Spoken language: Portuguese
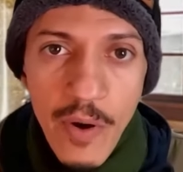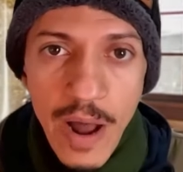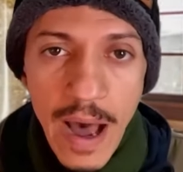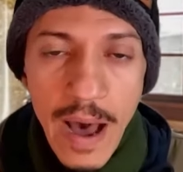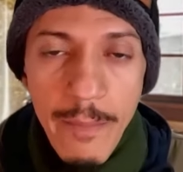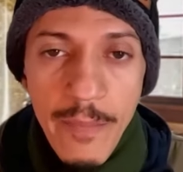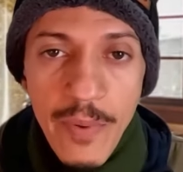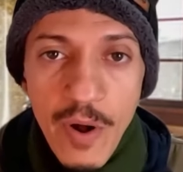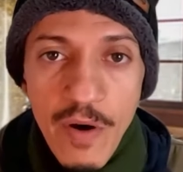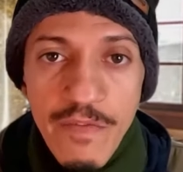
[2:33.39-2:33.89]

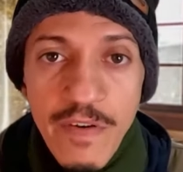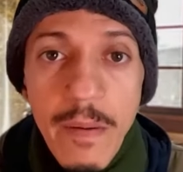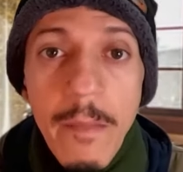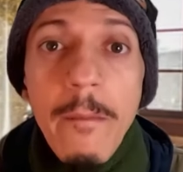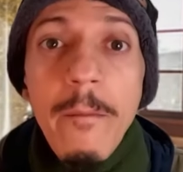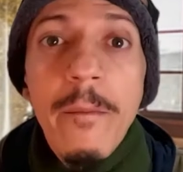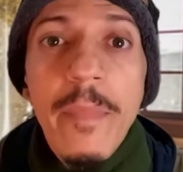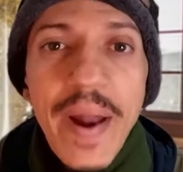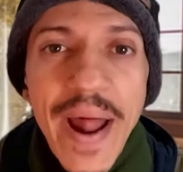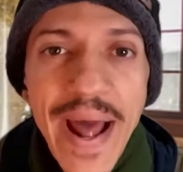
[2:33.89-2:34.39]
a prova
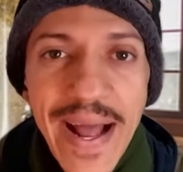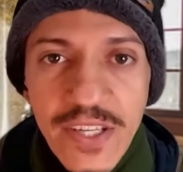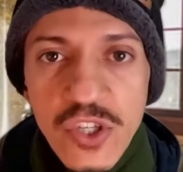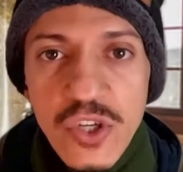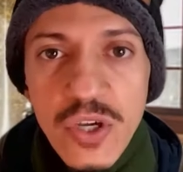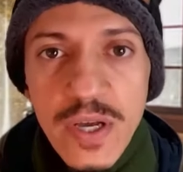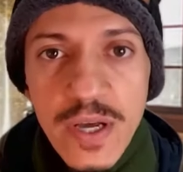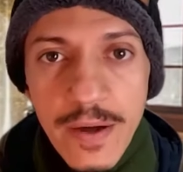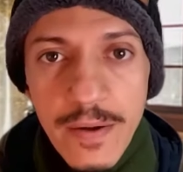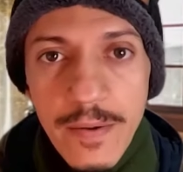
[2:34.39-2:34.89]

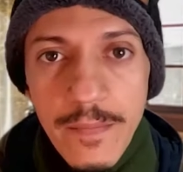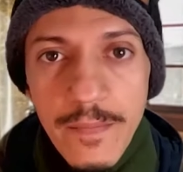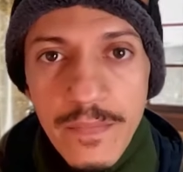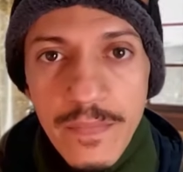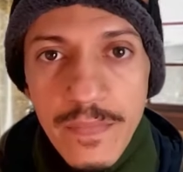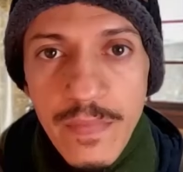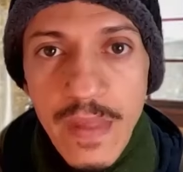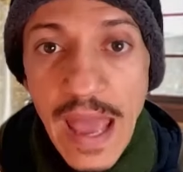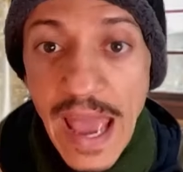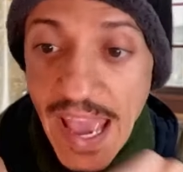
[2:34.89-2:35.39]
prática
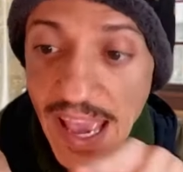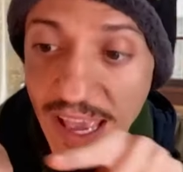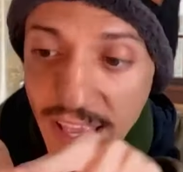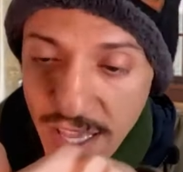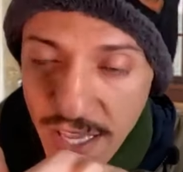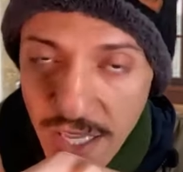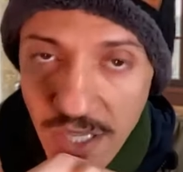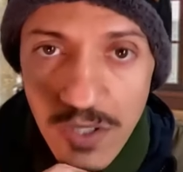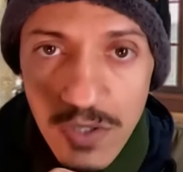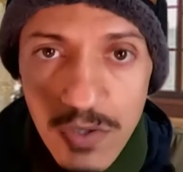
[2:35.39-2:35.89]
é
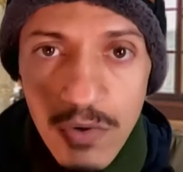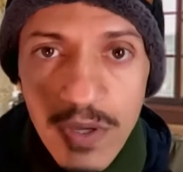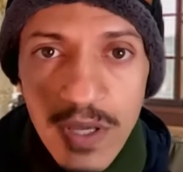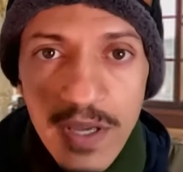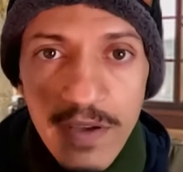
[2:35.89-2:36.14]
isso